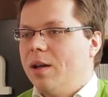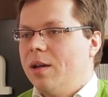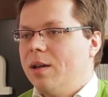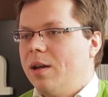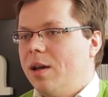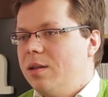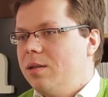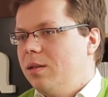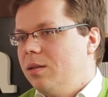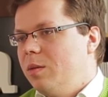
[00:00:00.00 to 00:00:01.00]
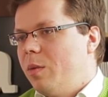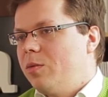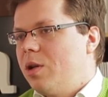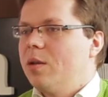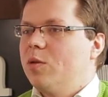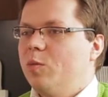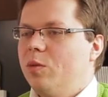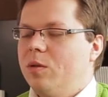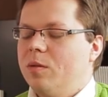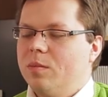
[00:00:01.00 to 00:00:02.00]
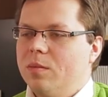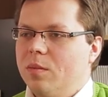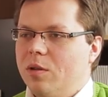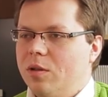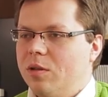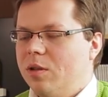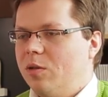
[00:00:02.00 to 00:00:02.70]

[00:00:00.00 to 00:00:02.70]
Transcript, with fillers: e, a jeśli nie mam czasu, bo od